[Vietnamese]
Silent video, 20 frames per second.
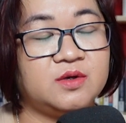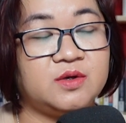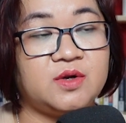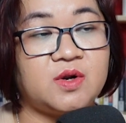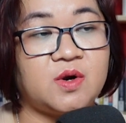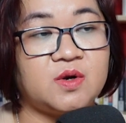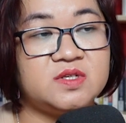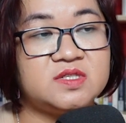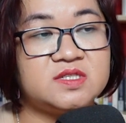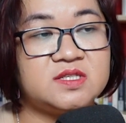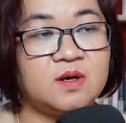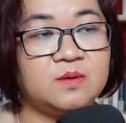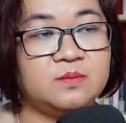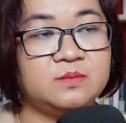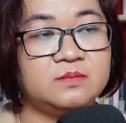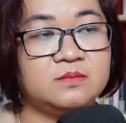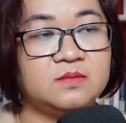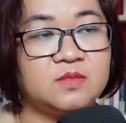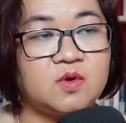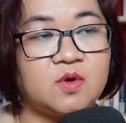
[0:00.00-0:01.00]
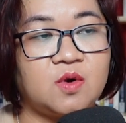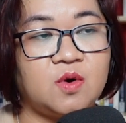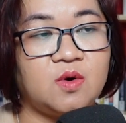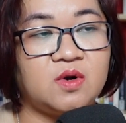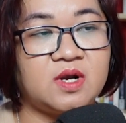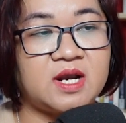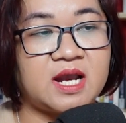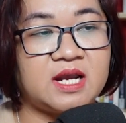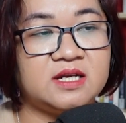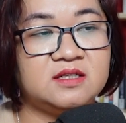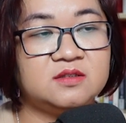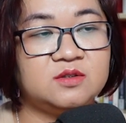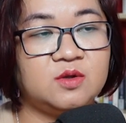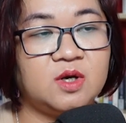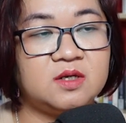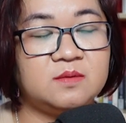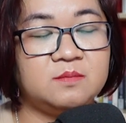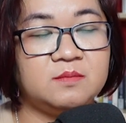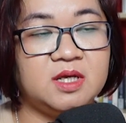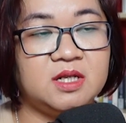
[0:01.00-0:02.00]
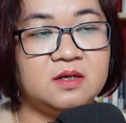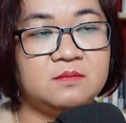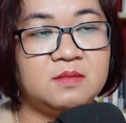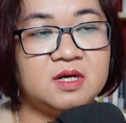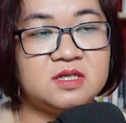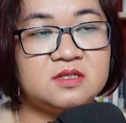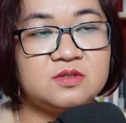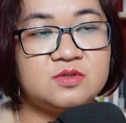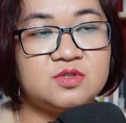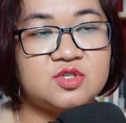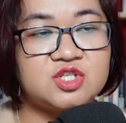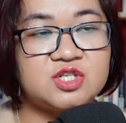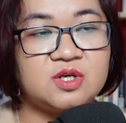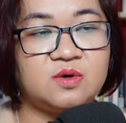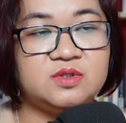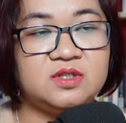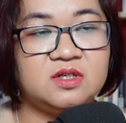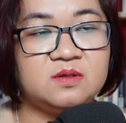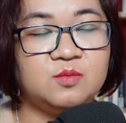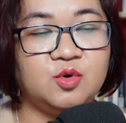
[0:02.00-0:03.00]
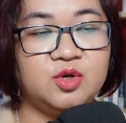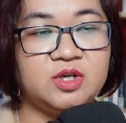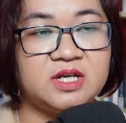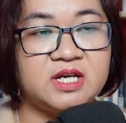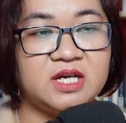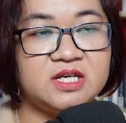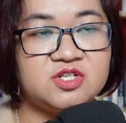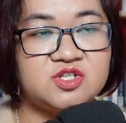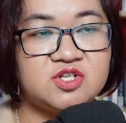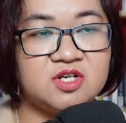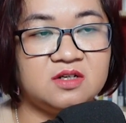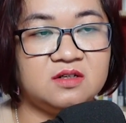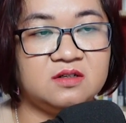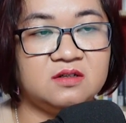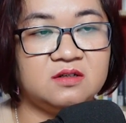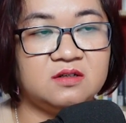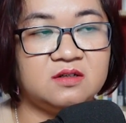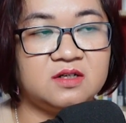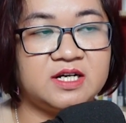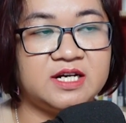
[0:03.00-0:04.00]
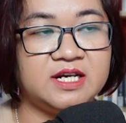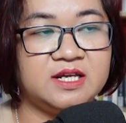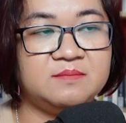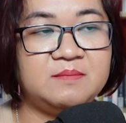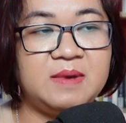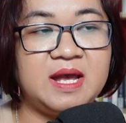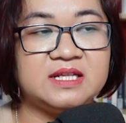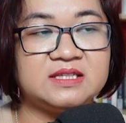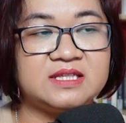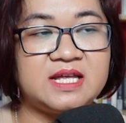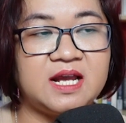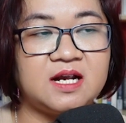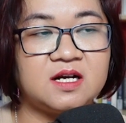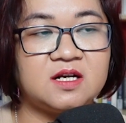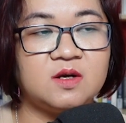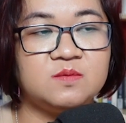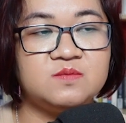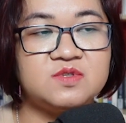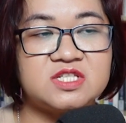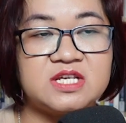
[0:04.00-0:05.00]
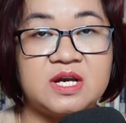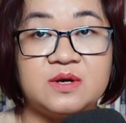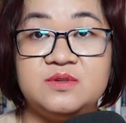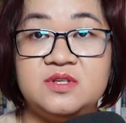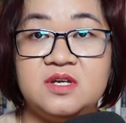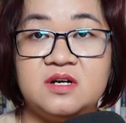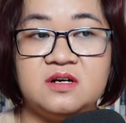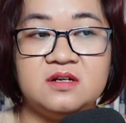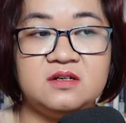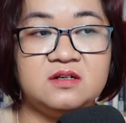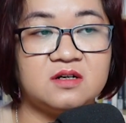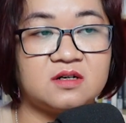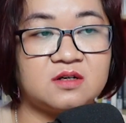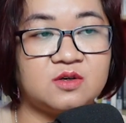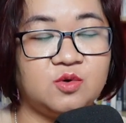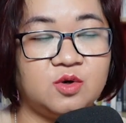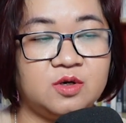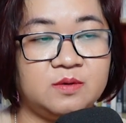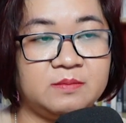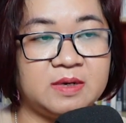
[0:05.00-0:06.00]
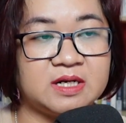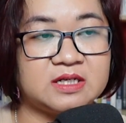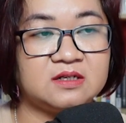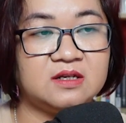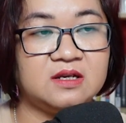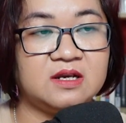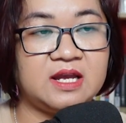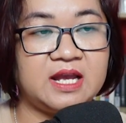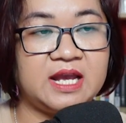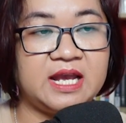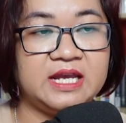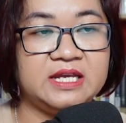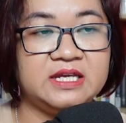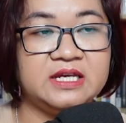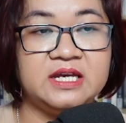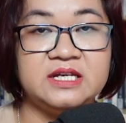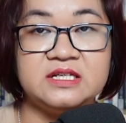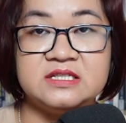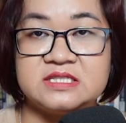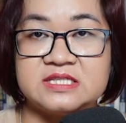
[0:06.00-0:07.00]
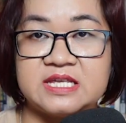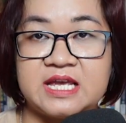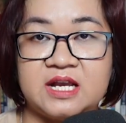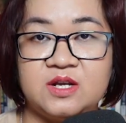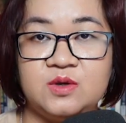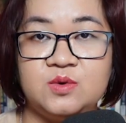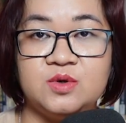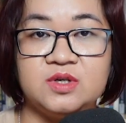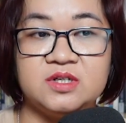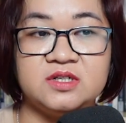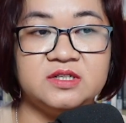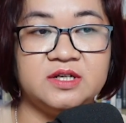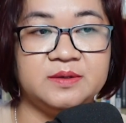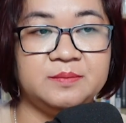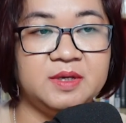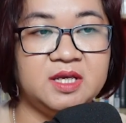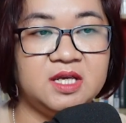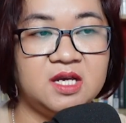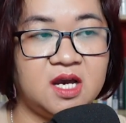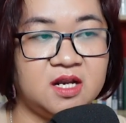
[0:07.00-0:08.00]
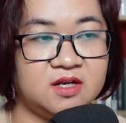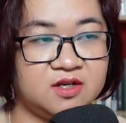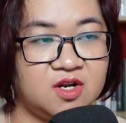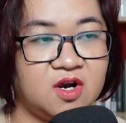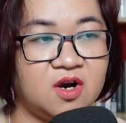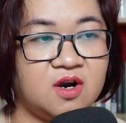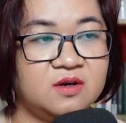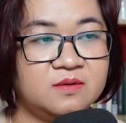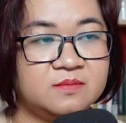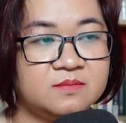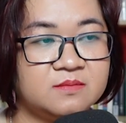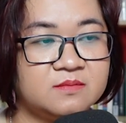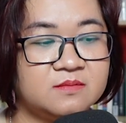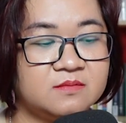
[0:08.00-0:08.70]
Nói xong, cô gái thoát biến mất sau những bụi cây rừng, khiến bà ta không sao nhớ được khuôn mặt hay hình dáng của người bí ẩn đó.